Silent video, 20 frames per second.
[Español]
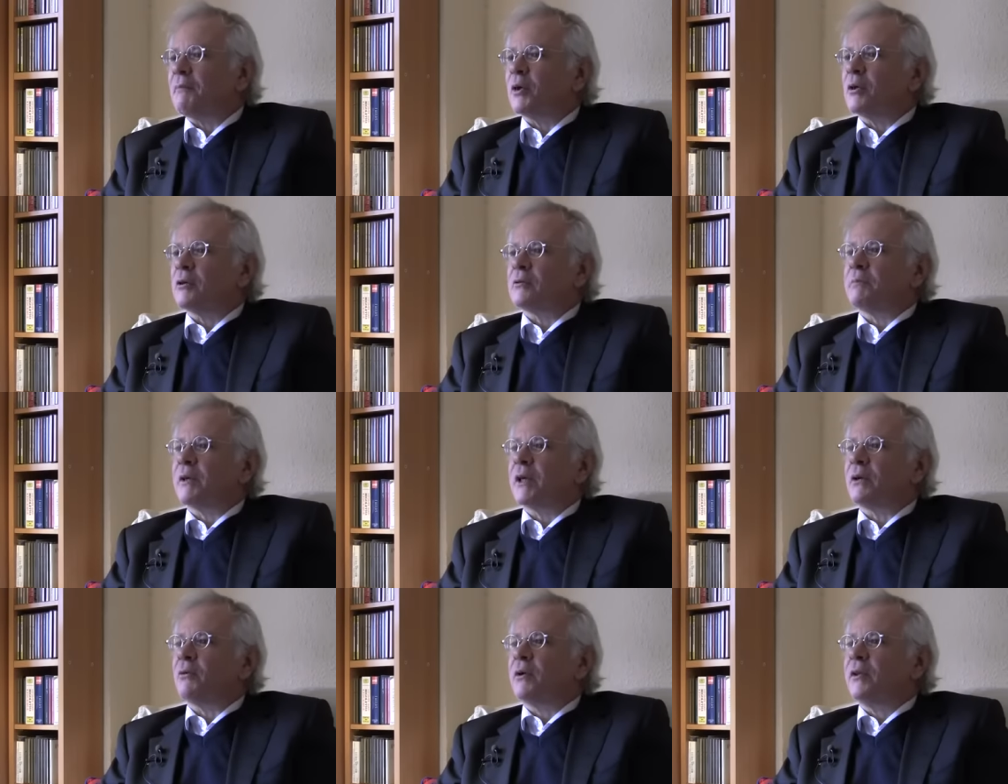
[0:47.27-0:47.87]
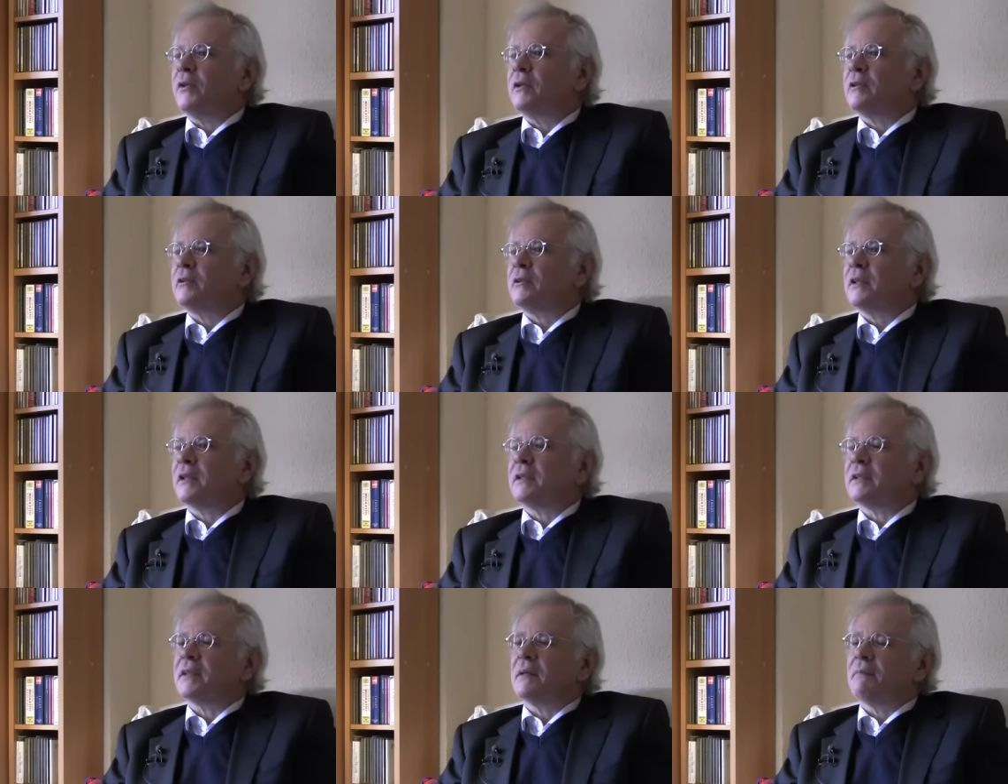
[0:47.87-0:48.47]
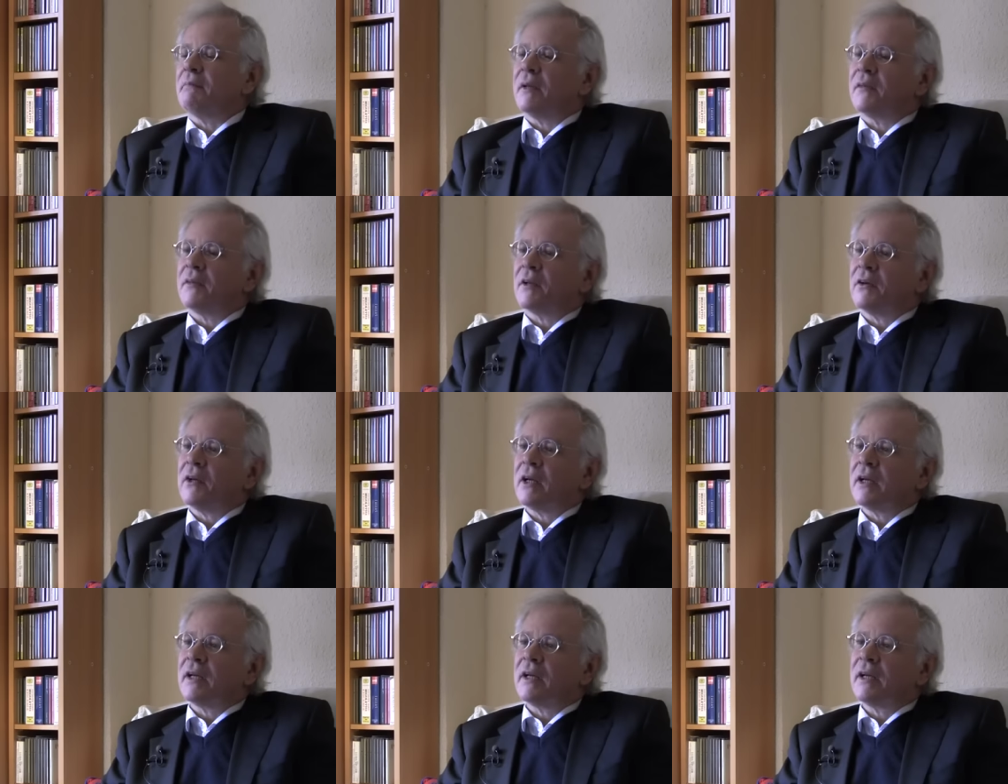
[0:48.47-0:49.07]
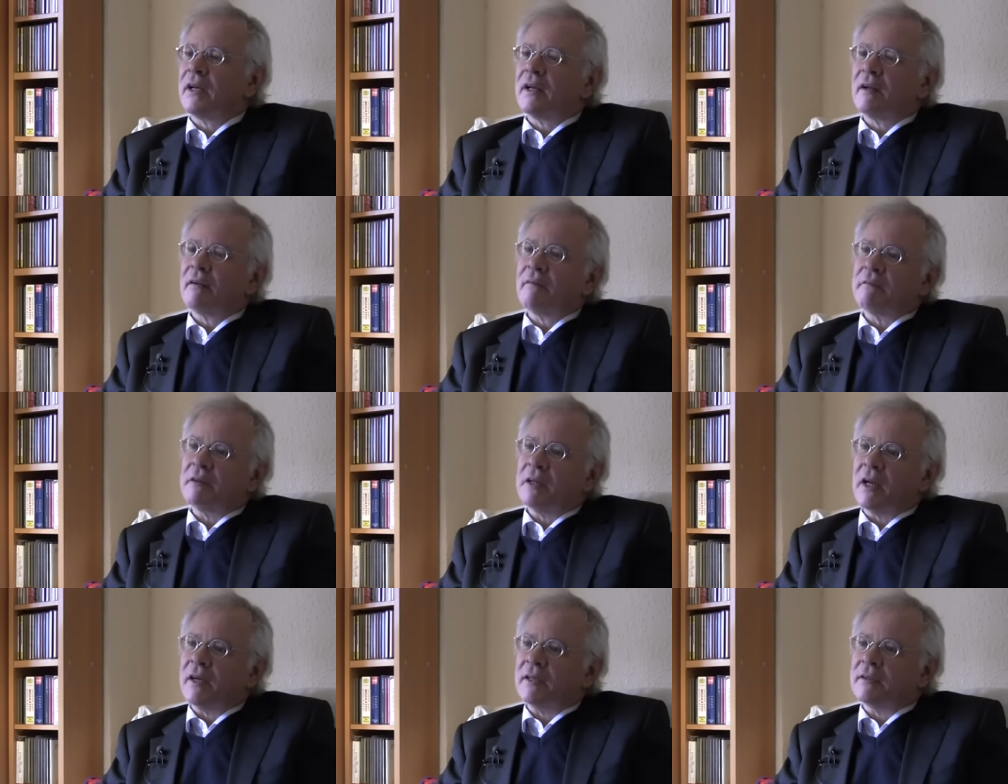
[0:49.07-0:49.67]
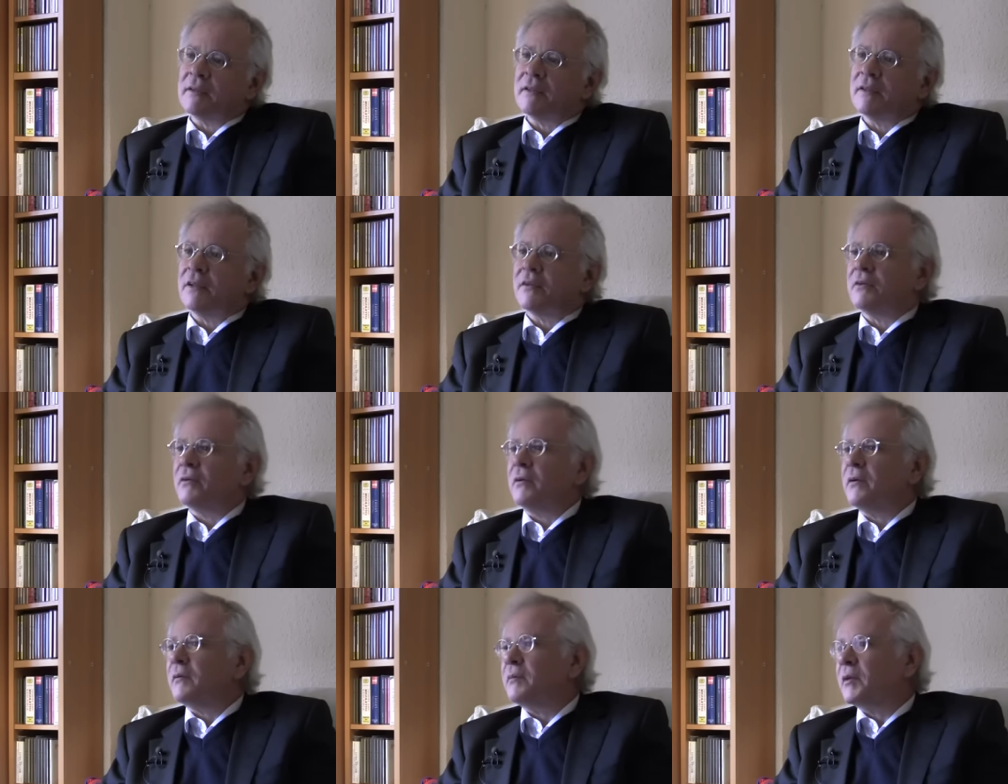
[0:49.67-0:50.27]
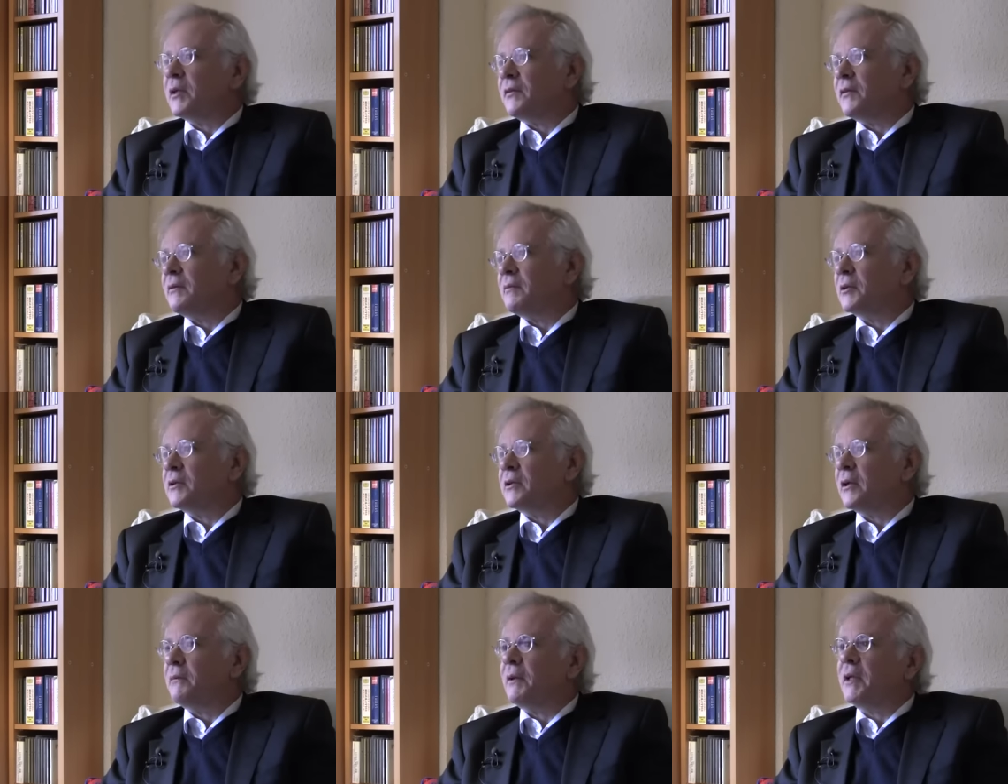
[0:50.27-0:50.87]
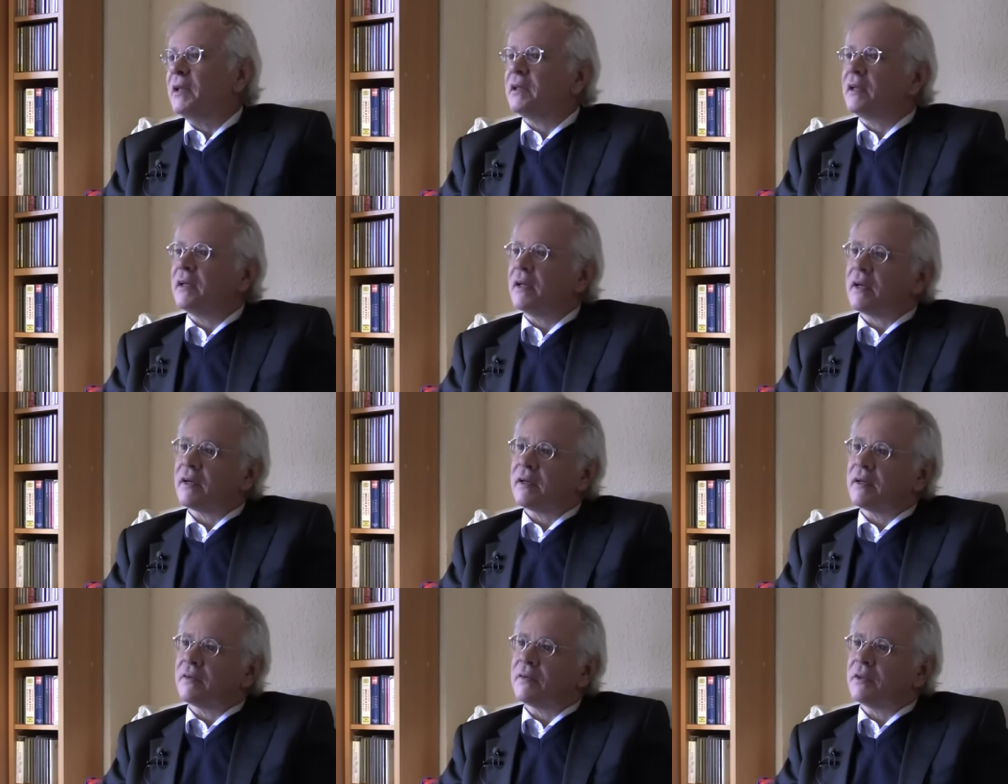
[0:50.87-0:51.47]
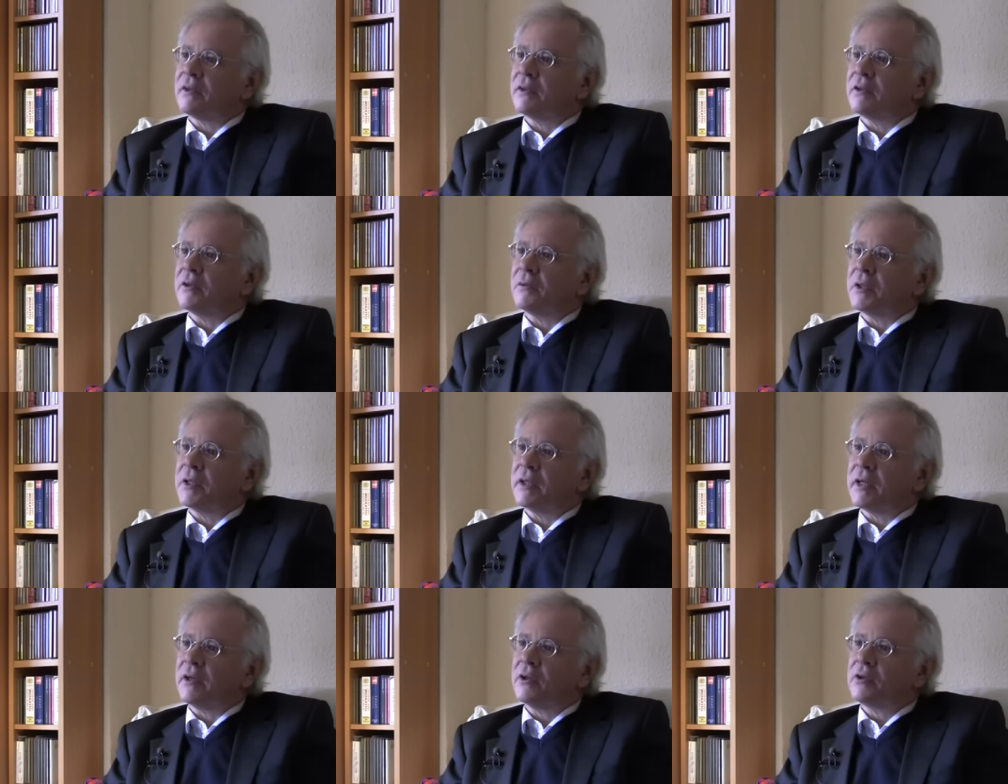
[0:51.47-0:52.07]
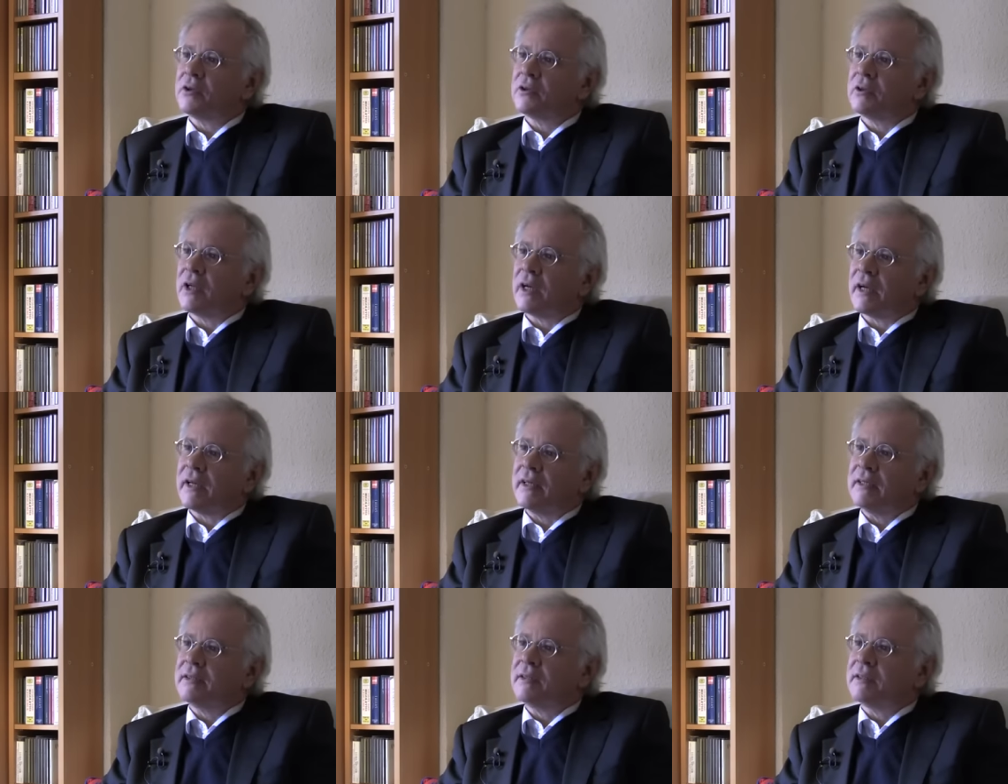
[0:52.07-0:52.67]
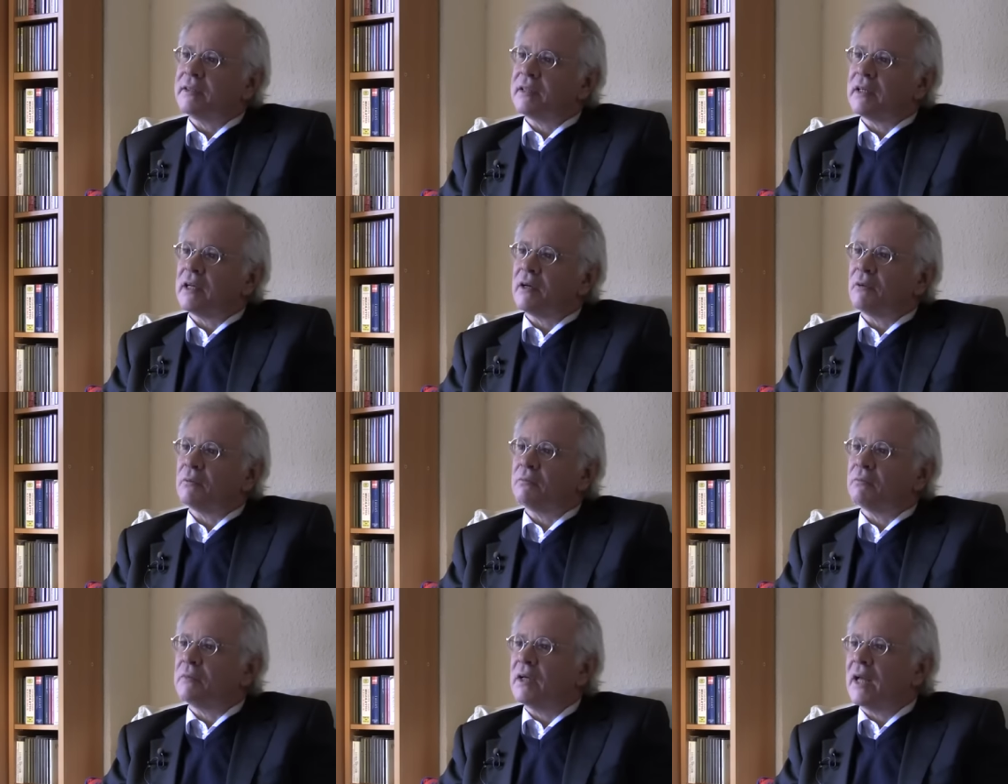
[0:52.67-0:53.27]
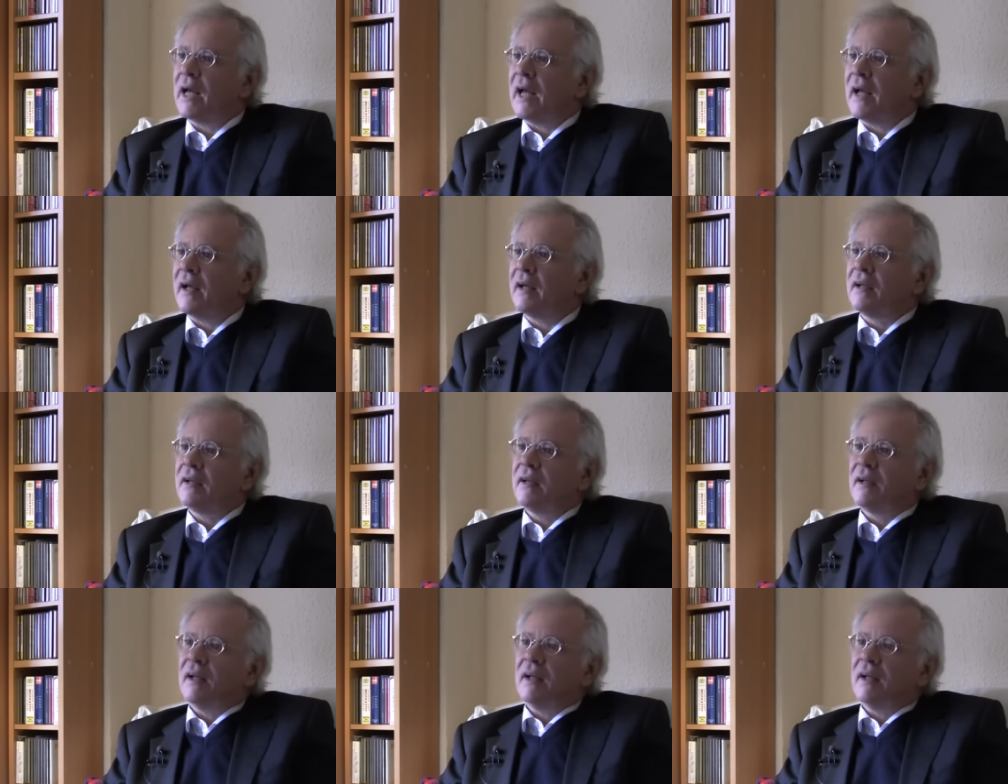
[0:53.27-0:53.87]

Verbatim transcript: por, los prejuicios que se empezaron a crear a finales del 19, principios del 20, la generación del 98, la crisis, la,